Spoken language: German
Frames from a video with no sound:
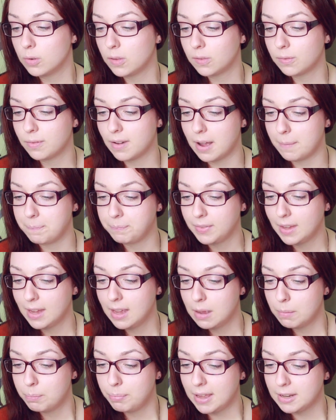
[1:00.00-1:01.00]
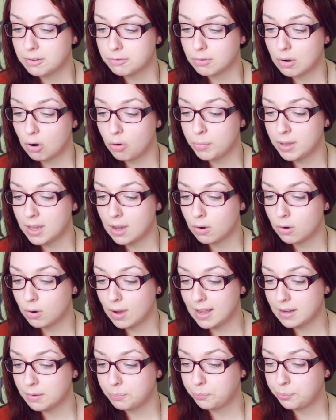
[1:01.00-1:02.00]
Und zwar, Bad Romeo
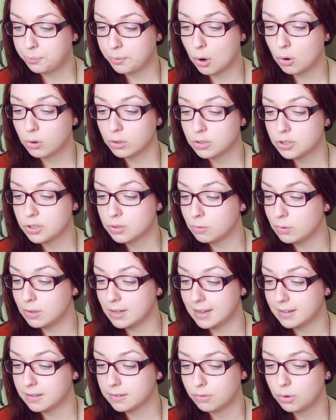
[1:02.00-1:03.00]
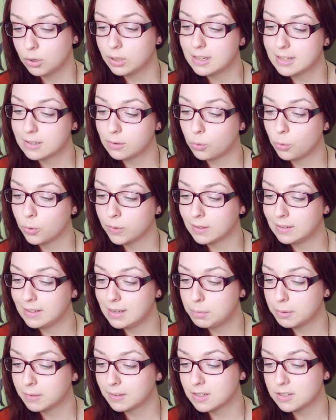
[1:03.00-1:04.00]
and Broken Juliet. Wirklich große
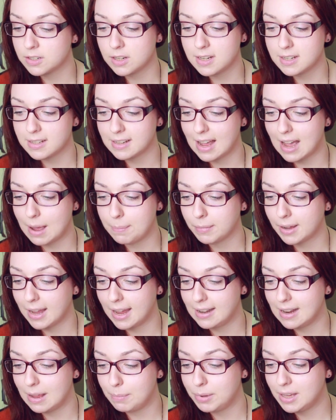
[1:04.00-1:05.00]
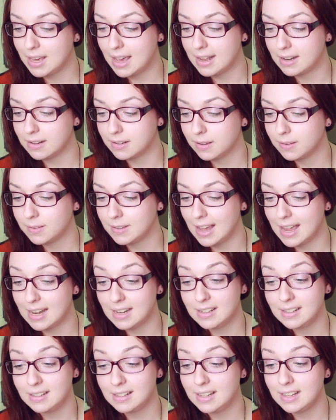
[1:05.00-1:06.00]
Liebesgeschichten haben kein Happy End. Sie
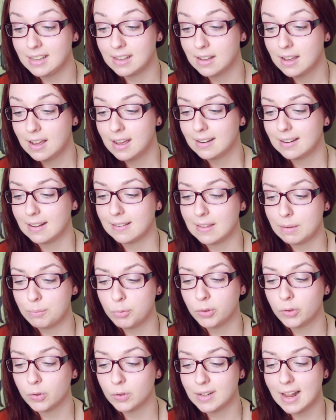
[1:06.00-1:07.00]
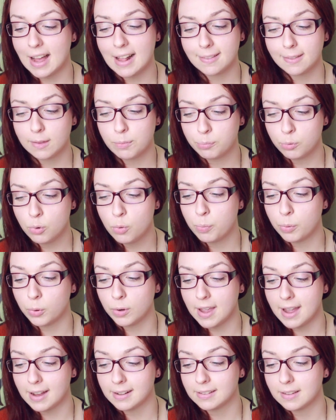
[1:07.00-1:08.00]
enden nie. Das emotionalste
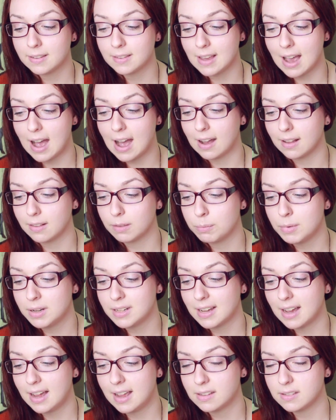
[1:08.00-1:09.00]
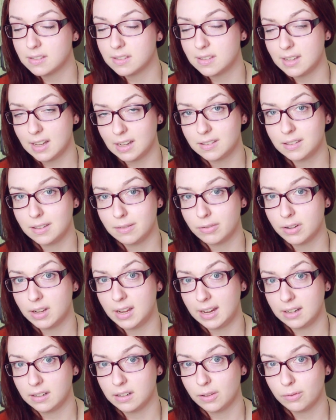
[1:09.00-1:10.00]
Buchprojekt des Jahres. Mitreißend, sexy,
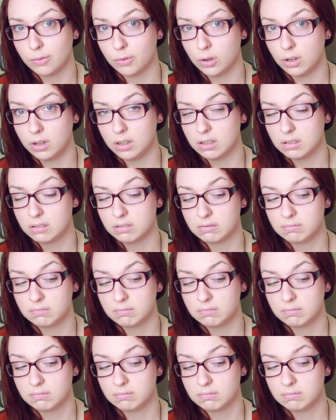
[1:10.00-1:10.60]
verhängnisvoll.